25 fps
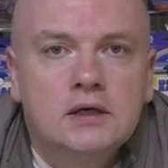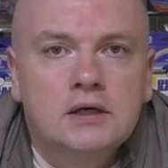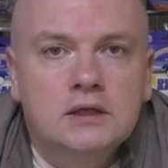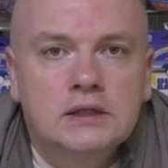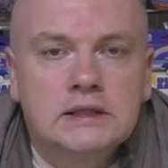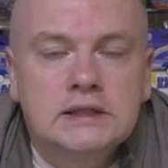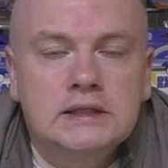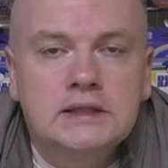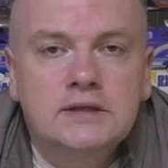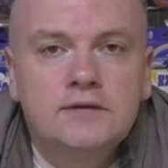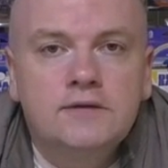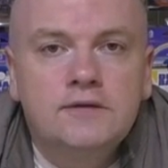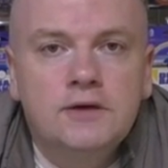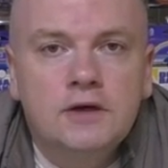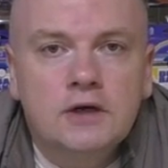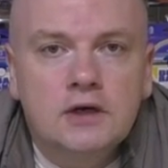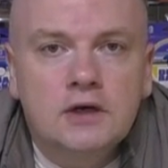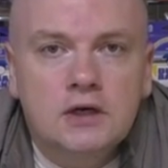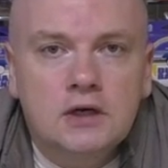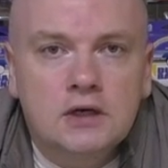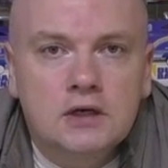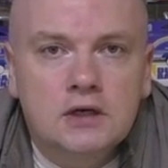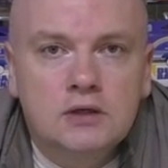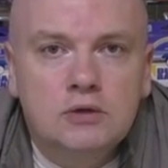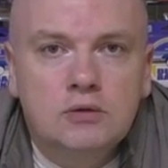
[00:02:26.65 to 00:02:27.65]

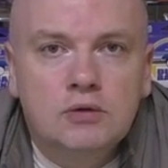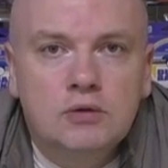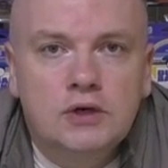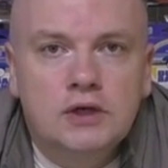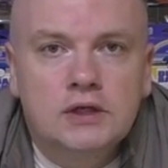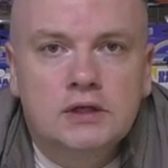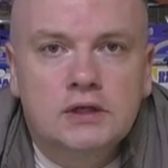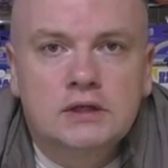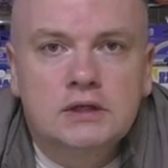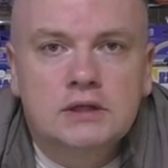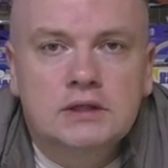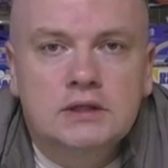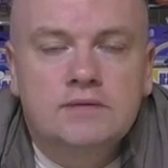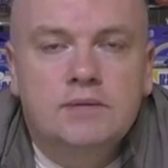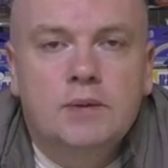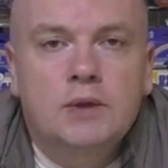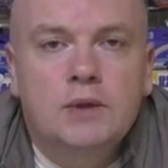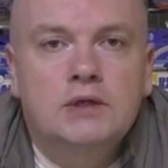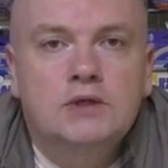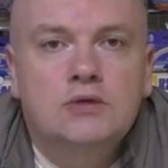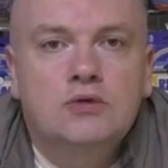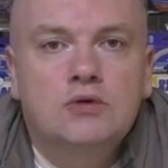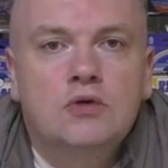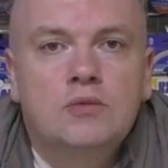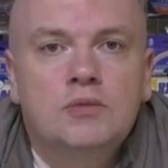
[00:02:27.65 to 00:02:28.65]

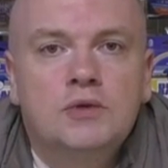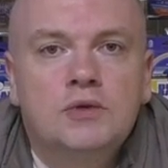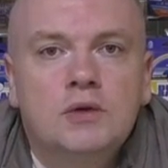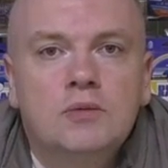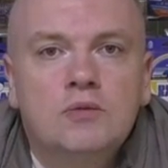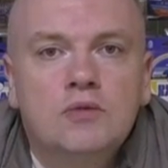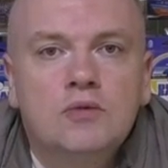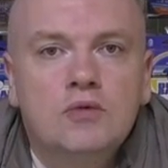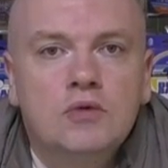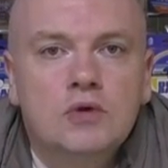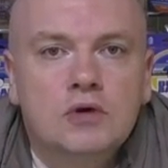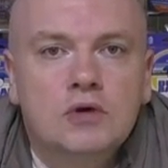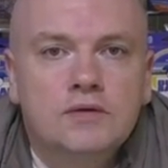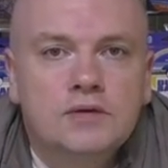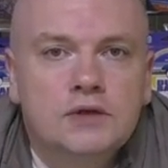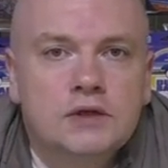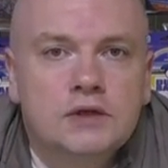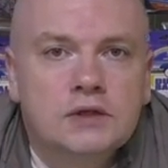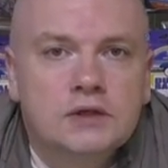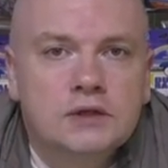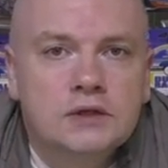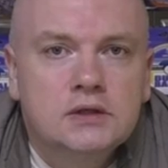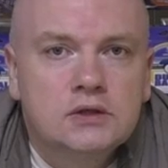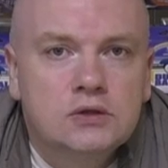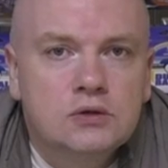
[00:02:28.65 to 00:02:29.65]
сверхконкурентоспособном
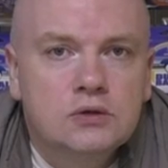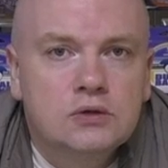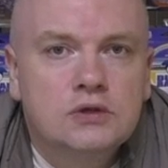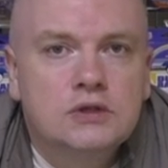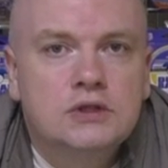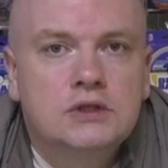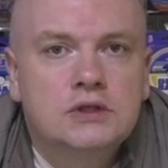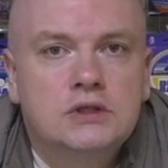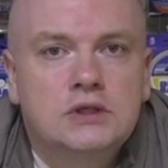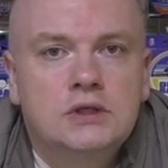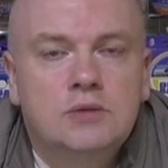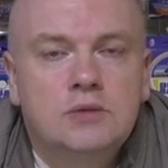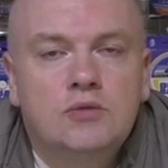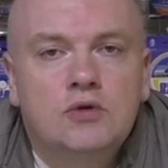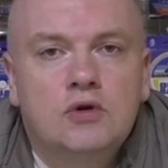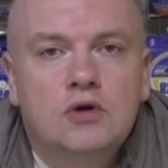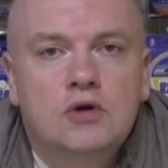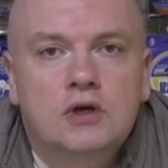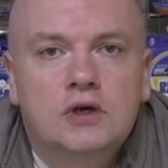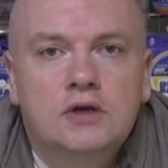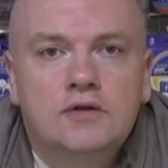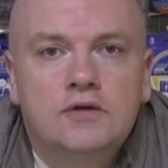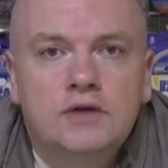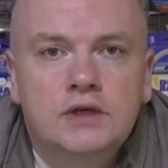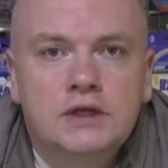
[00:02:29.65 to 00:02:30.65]
уровне, то есть
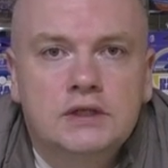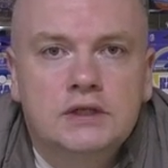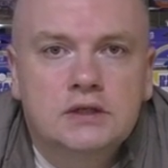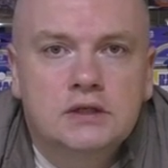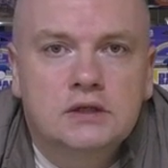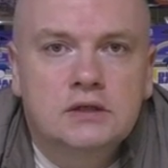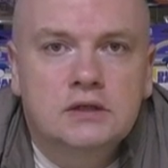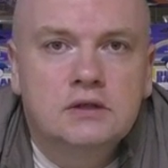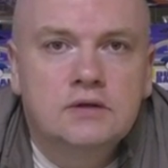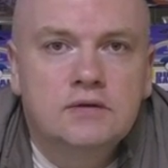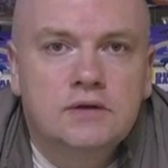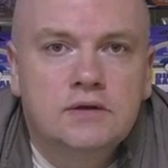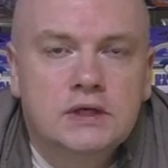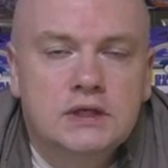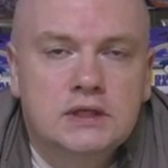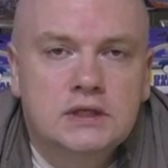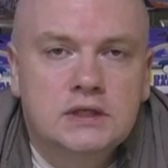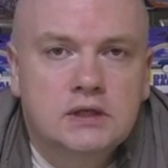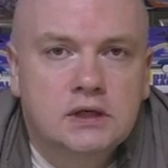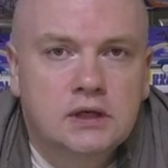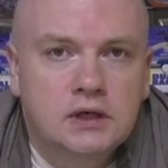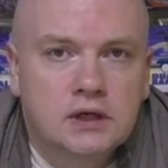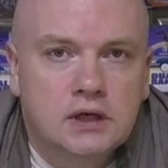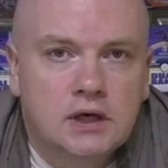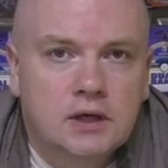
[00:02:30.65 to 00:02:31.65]
семерка весит
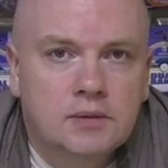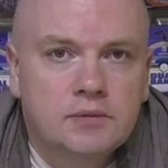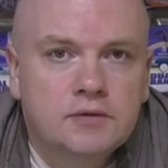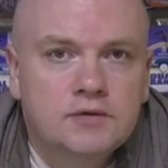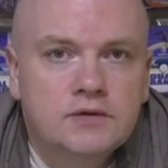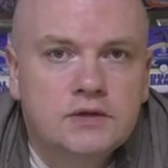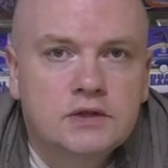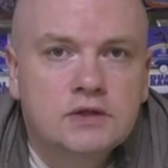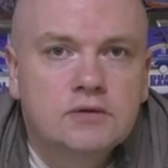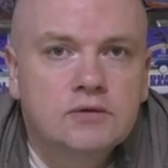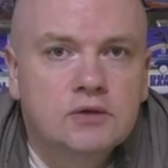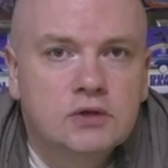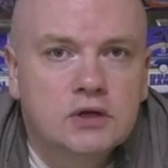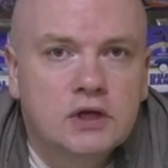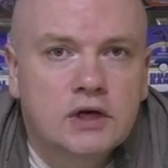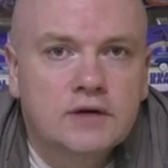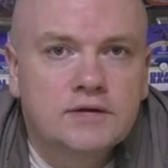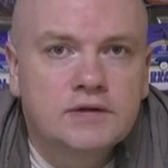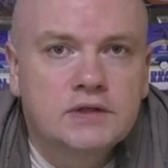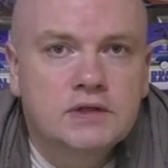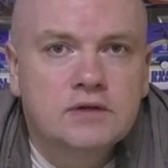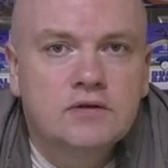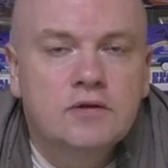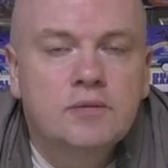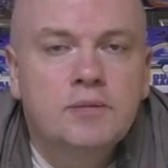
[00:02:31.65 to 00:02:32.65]
200 грамм
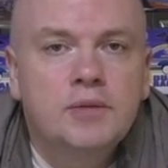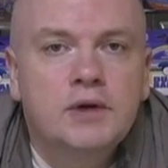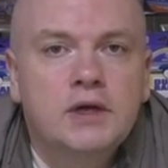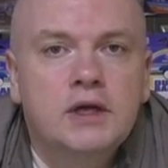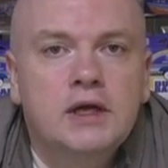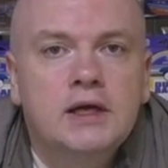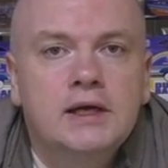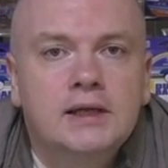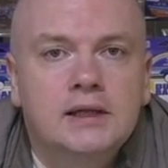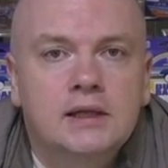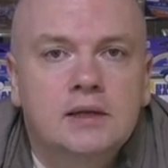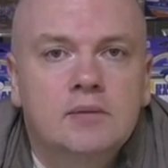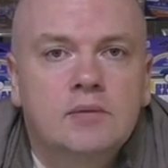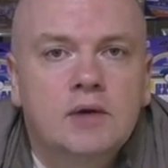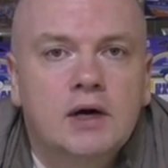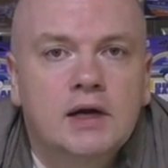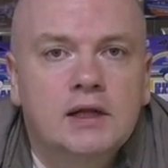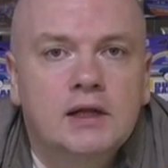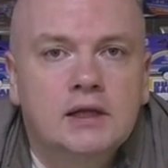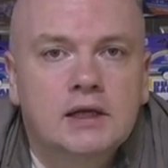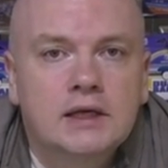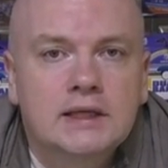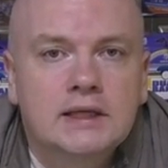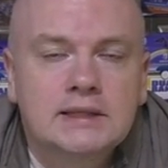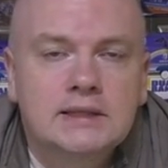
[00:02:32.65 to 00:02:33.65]
всего-навсего, при этом
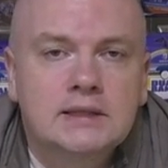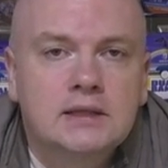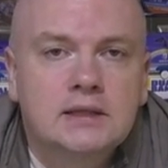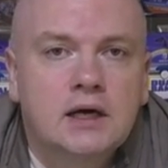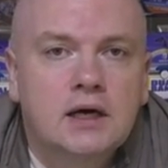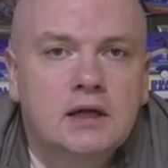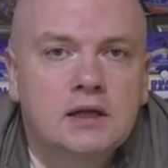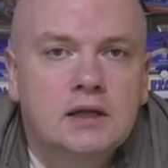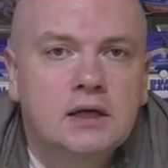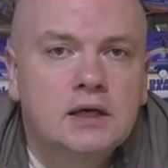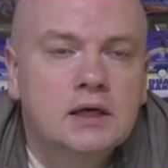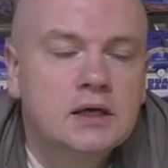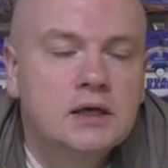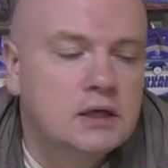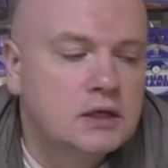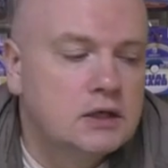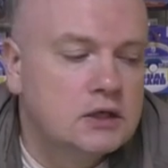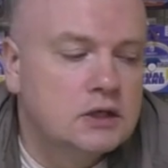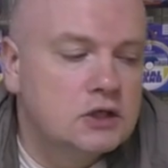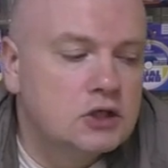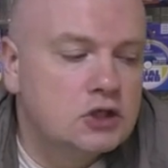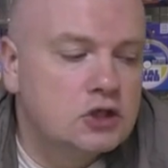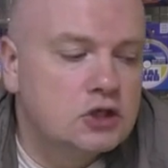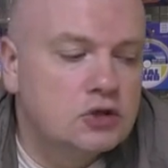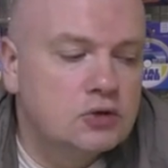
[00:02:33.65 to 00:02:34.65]
она стала
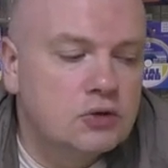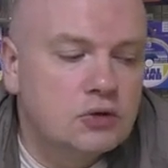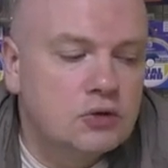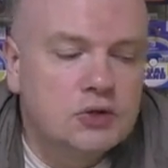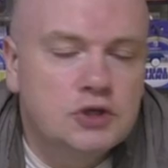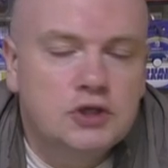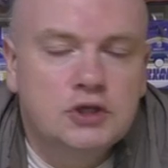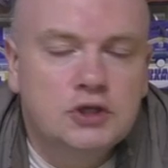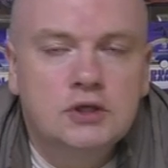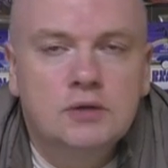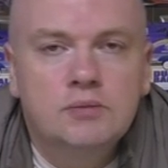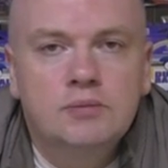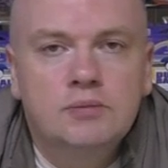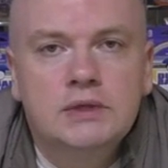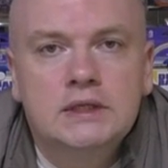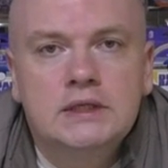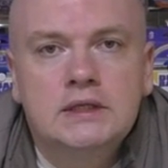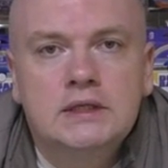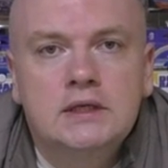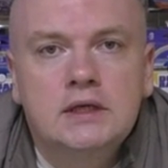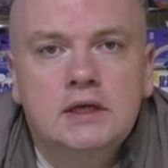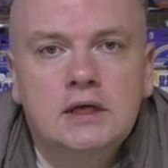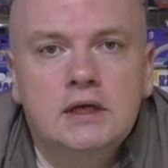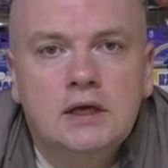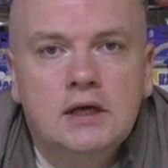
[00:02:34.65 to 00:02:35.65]
жестче,
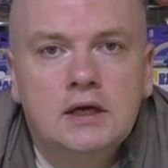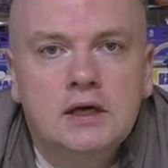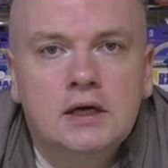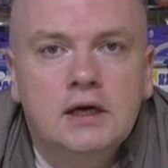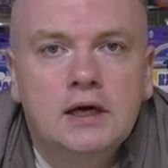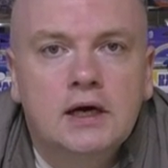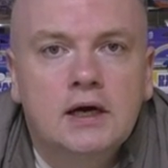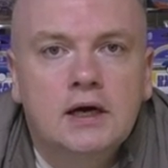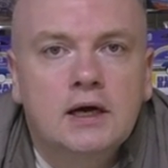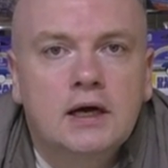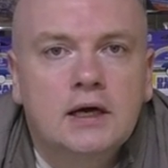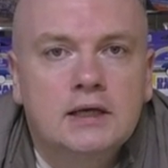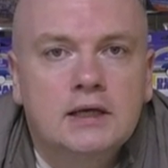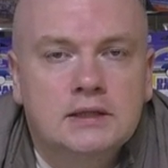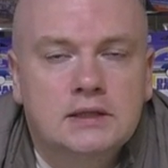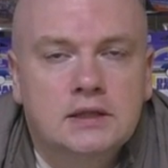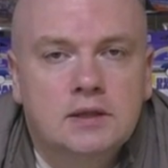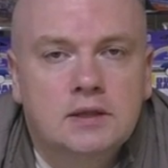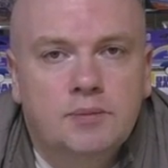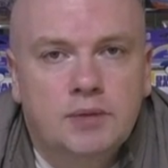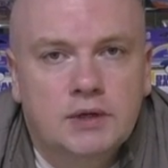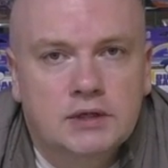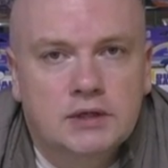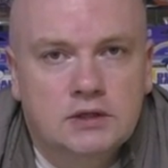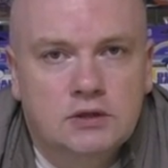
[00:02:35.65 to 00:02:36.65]
быстрее гораздо
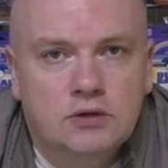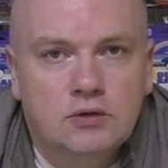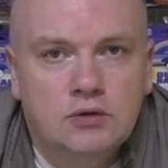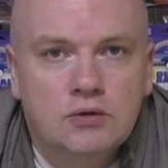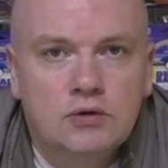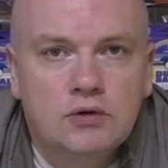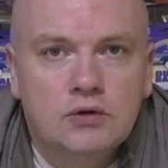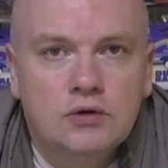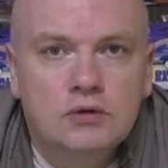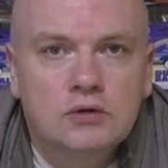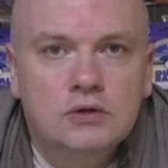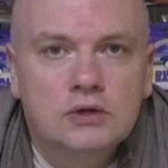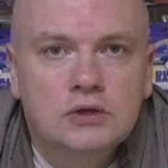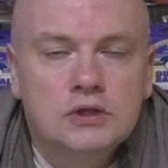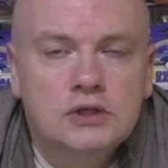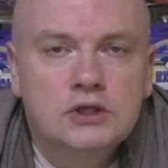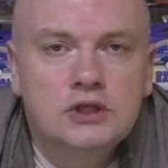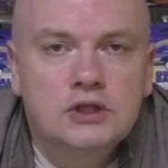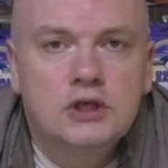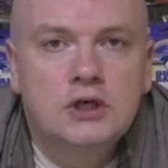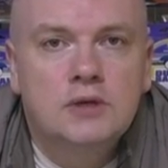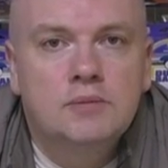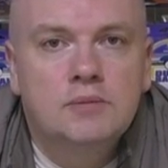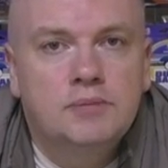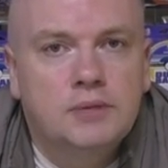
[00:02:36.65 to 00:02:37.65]
по строю,
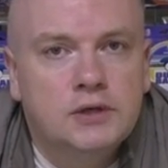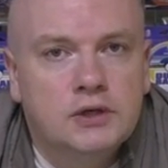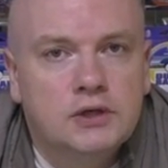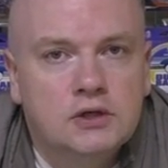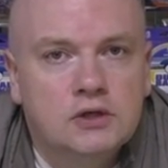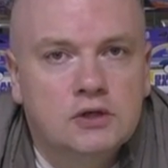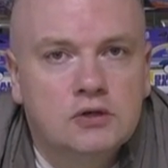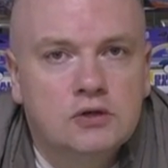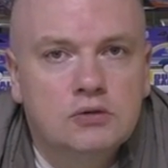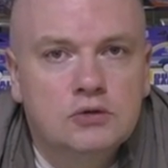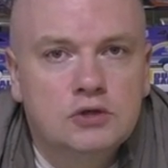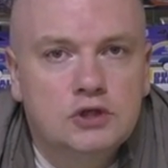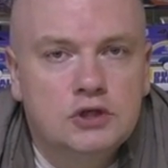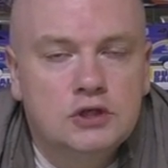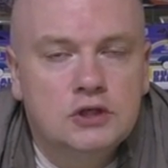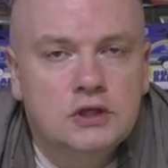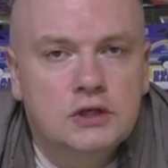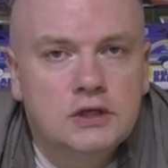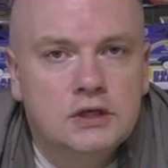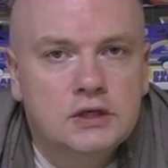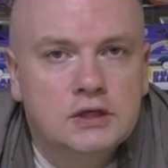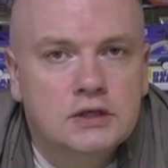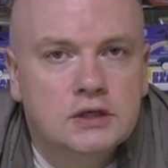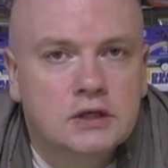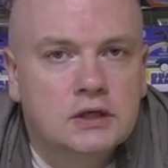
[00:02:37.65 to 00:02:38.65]
чем предыдущий
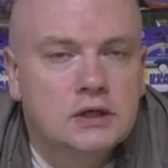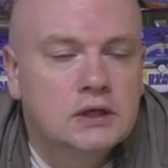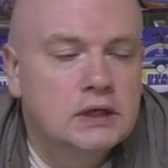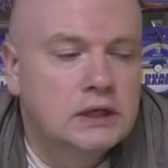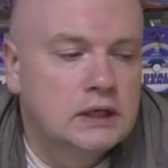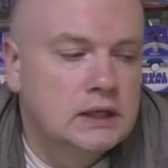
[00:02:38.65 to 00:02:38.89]
лидер.